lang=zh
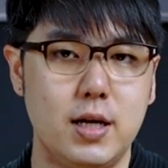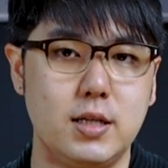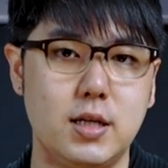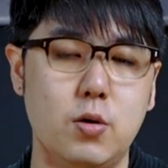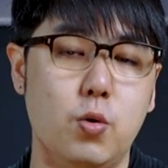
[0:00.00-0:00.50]

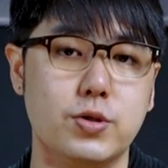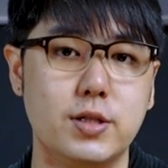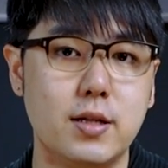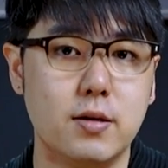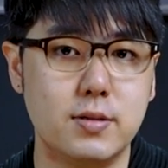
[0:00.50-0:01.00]
以前火车
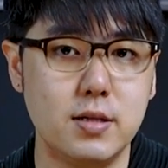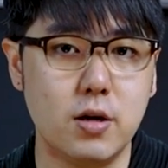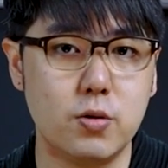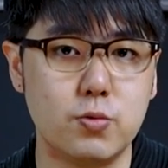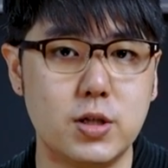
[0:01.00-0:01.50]
站到自
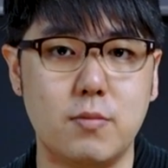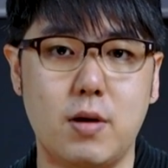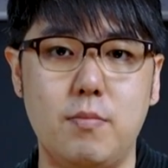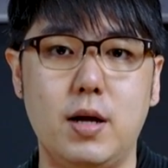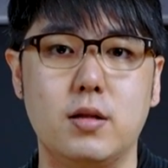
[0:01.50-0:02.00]
由路上
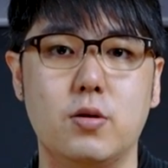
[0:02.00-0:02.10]
满满